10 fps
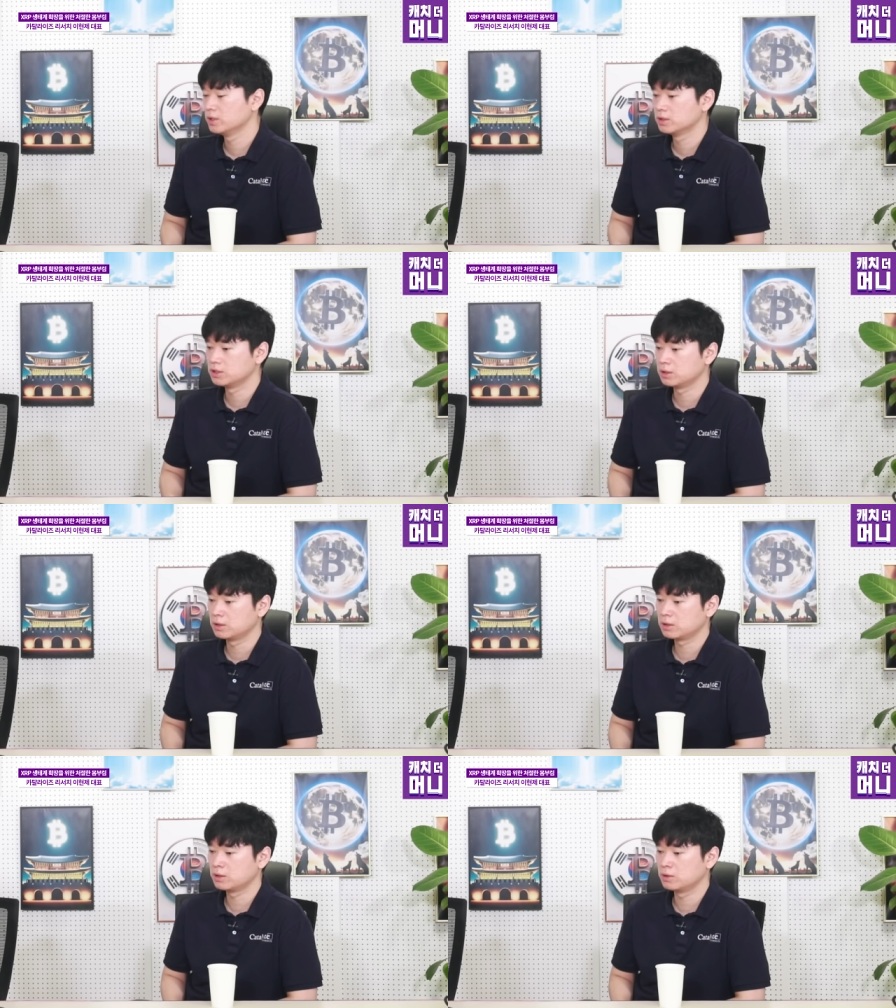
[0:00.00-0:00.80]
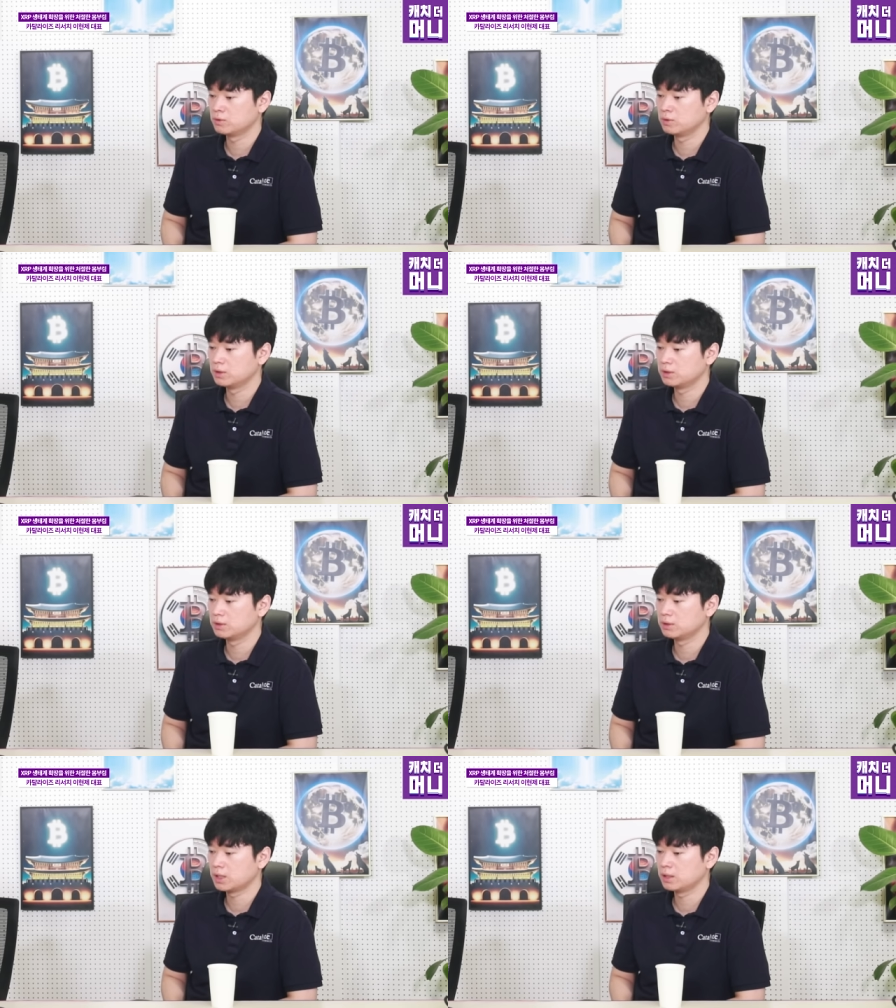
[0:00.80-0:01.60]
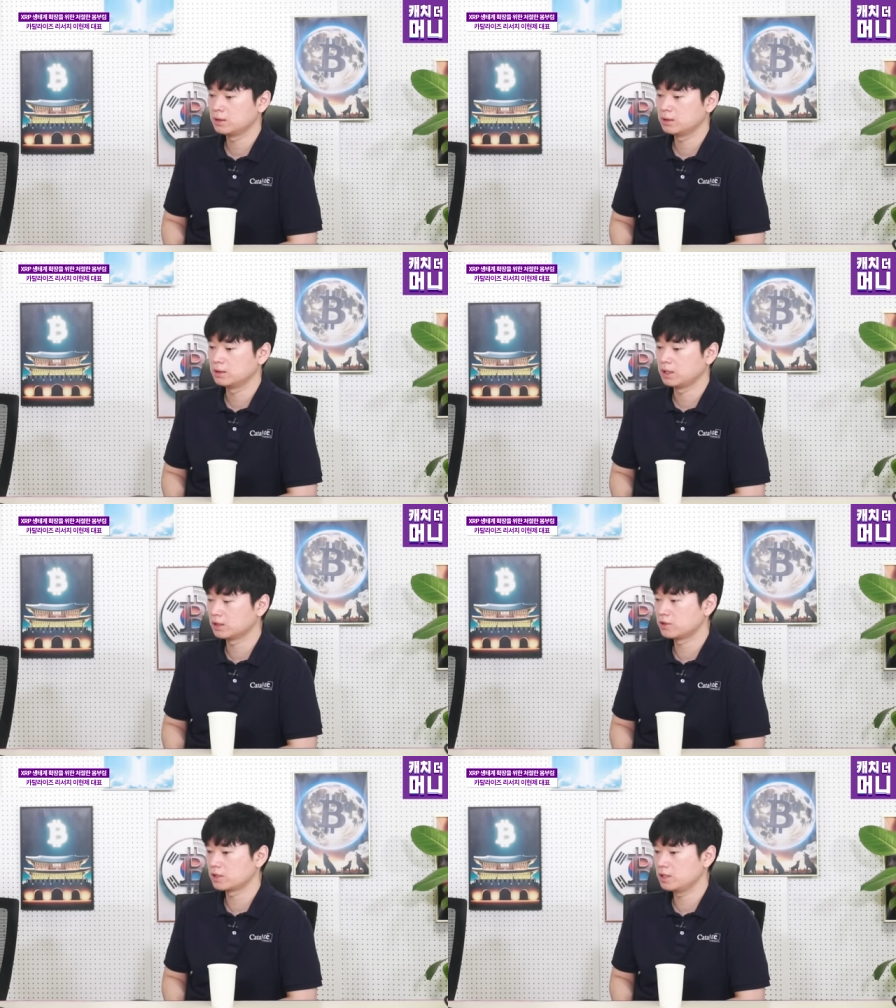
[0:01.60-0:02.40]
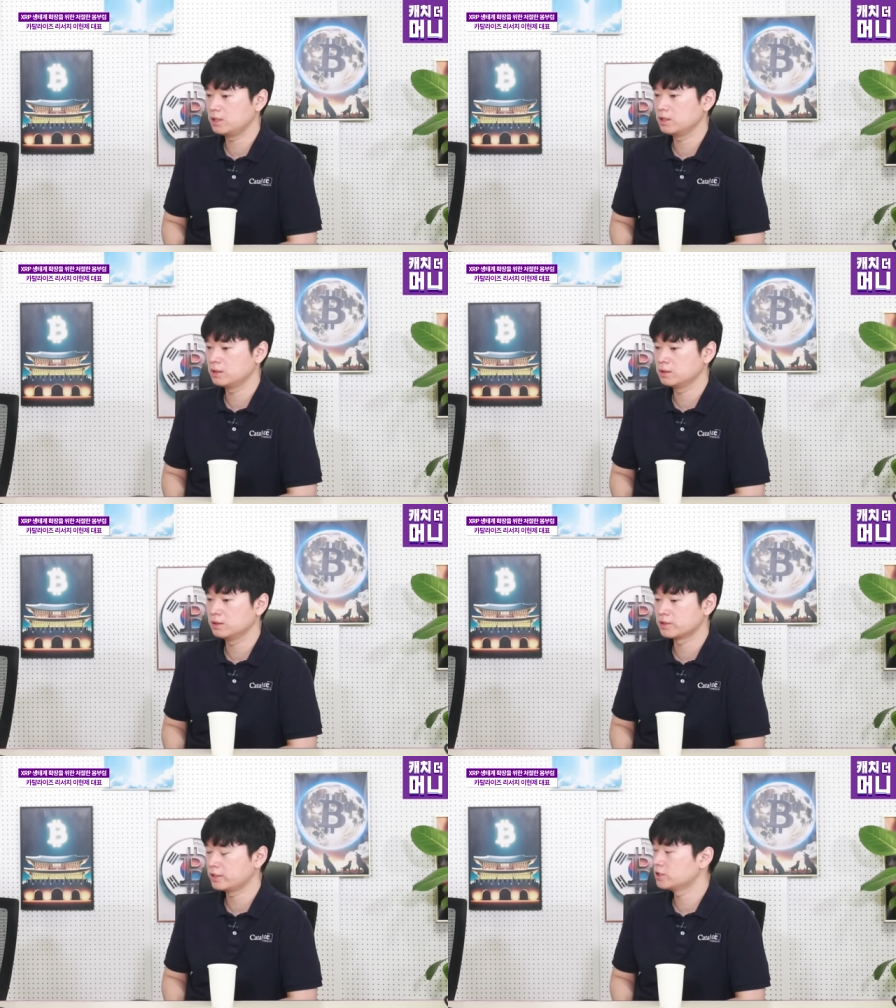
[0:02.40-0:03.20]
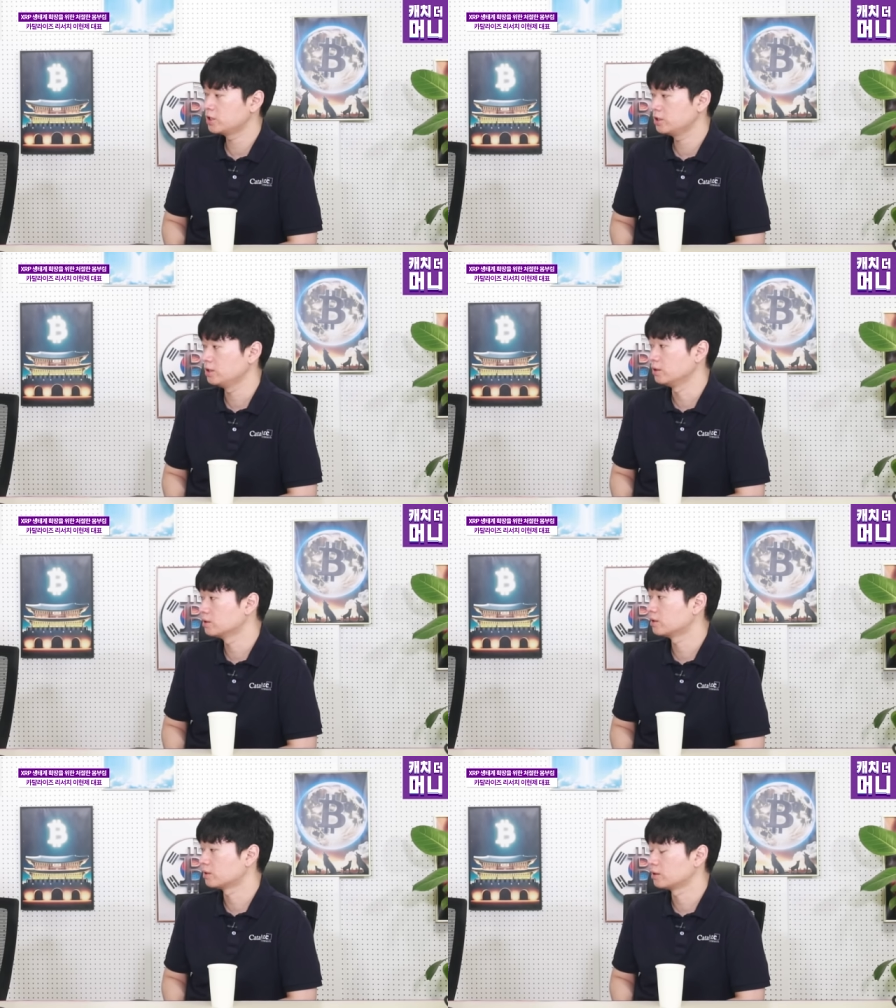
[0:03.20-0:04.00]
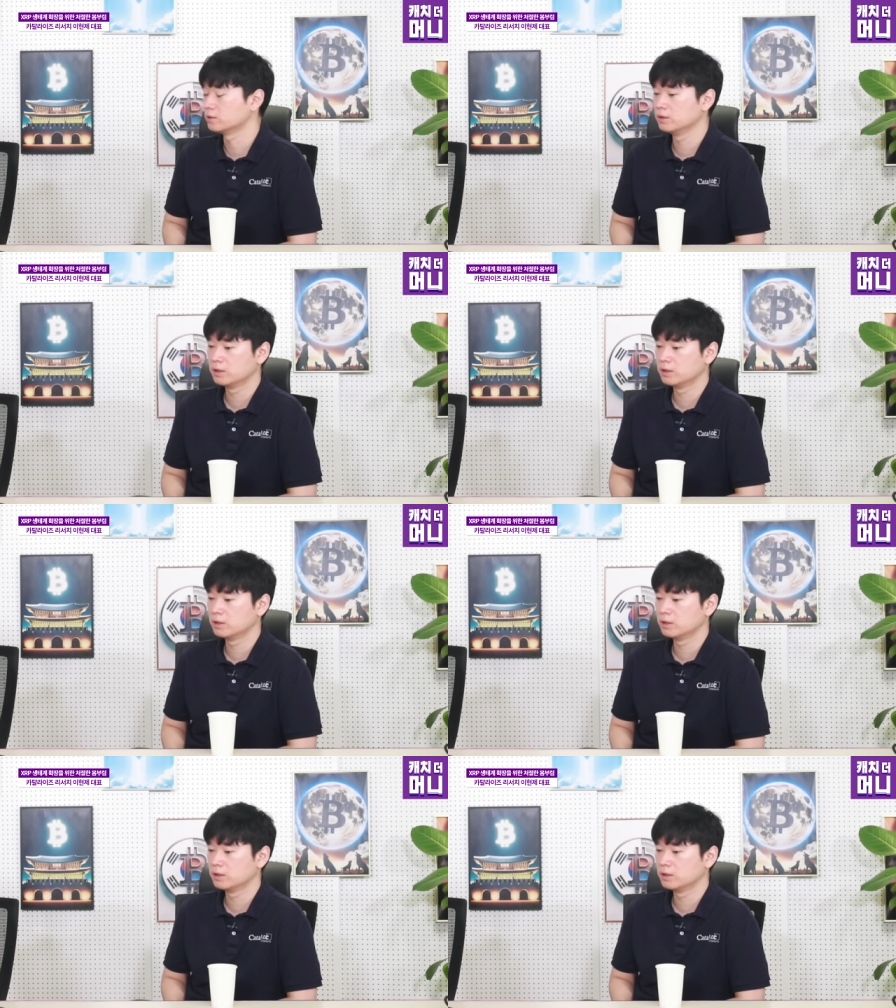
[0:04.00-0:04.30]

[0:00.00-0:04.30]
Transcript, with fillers: 지금 같은 경우에는 한 네다섯 개의 사이드 체인이 있는 것 같아요.